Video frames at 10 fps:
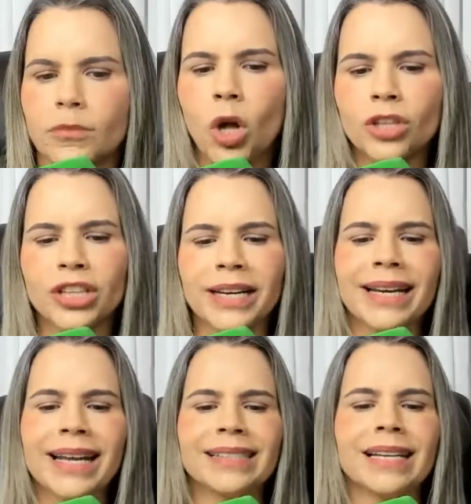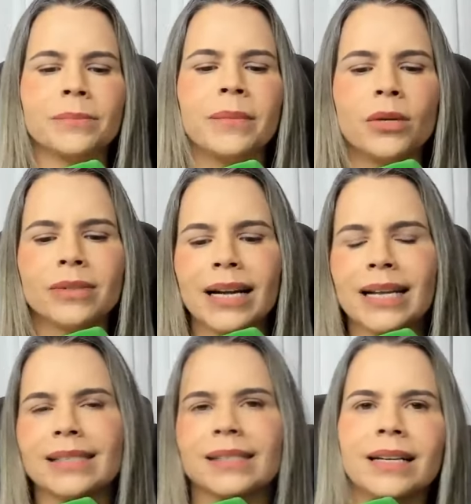Note aqui que essas mãos
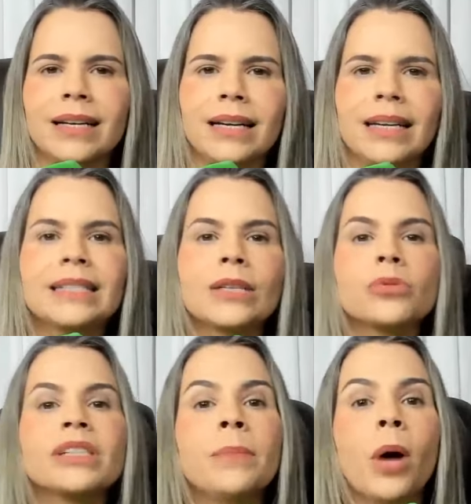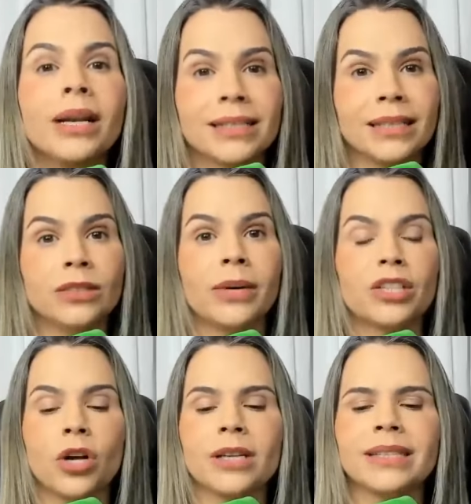elas estão simbolizando
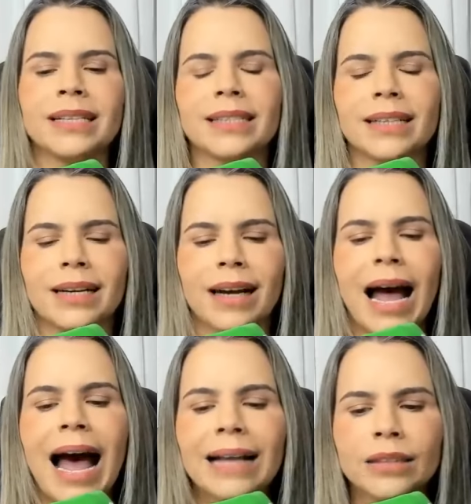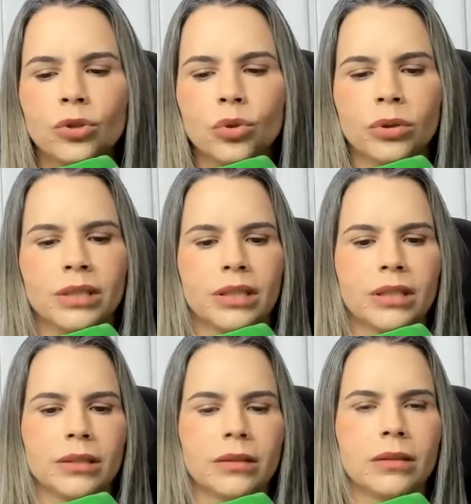as nossas
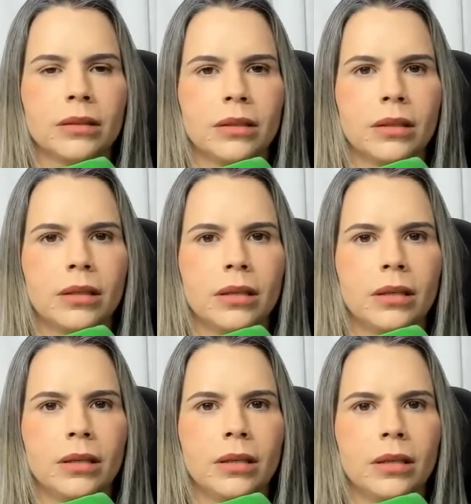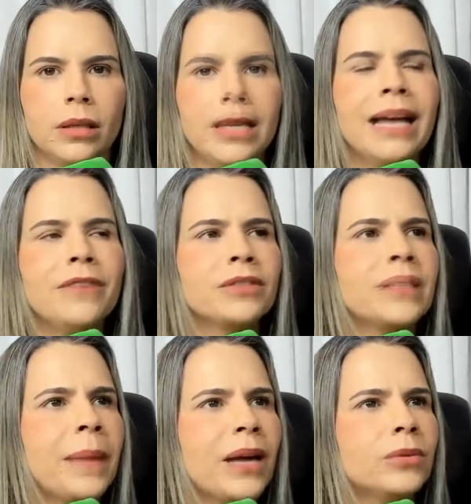atitudes. E aí
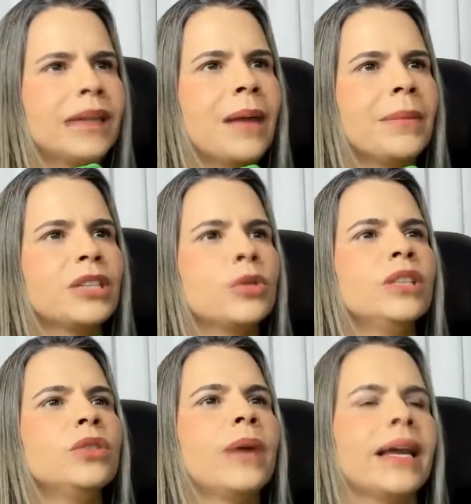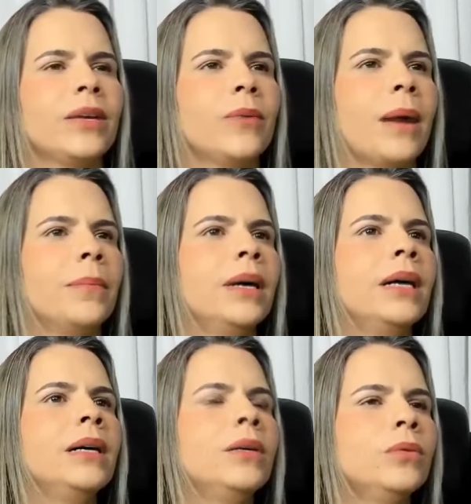você pergunta, ah, mas quando é que uma
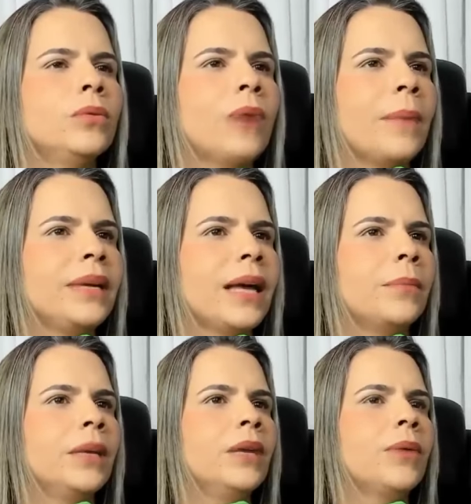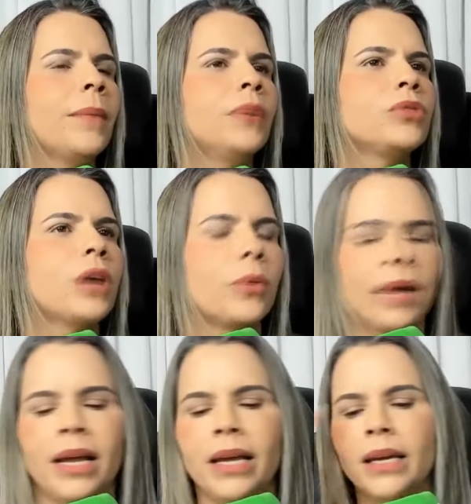mão, a minha mão, a mão de
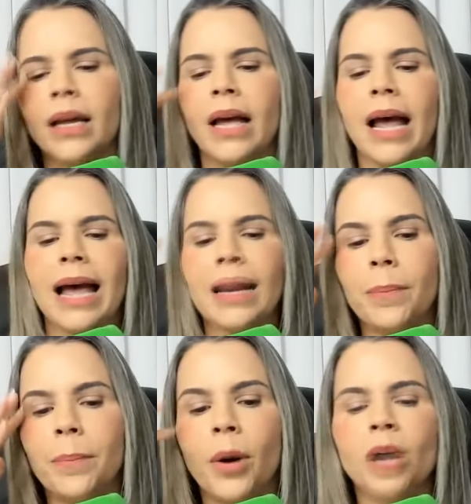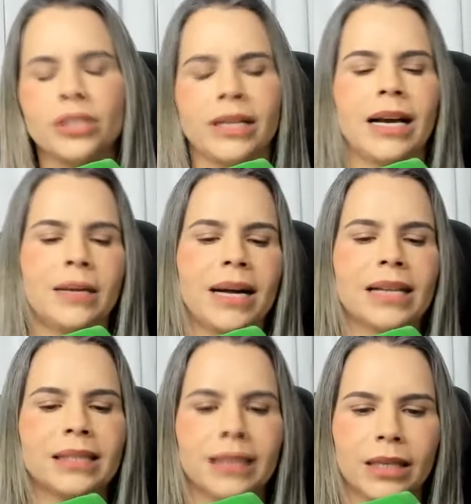alguém, ela pode
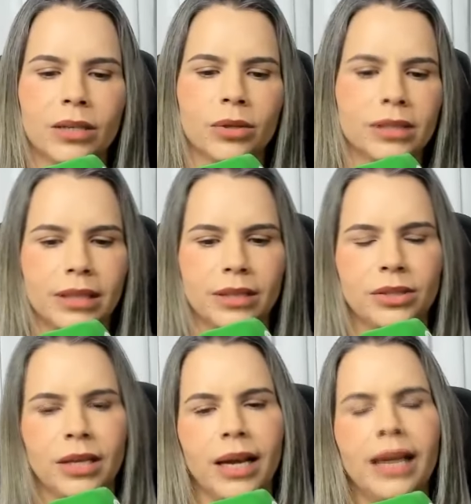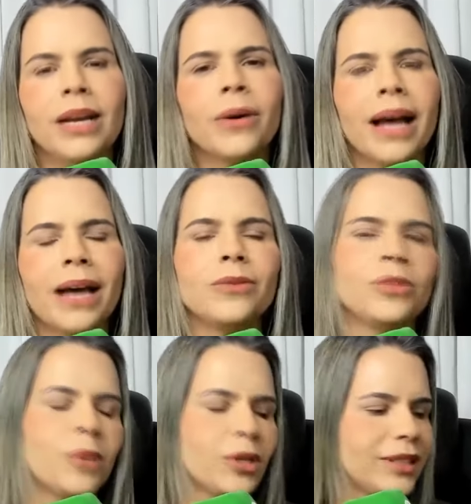derramar sangue inocente? E eu quero
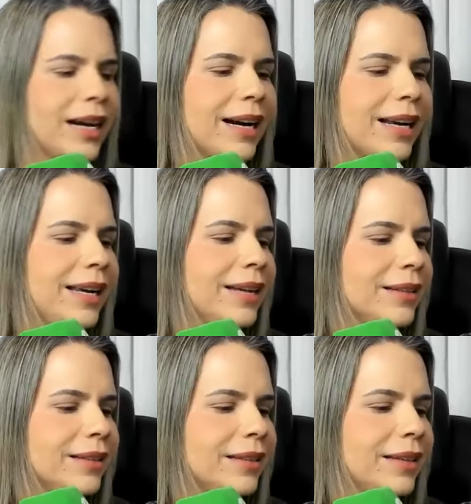te mostrar aqui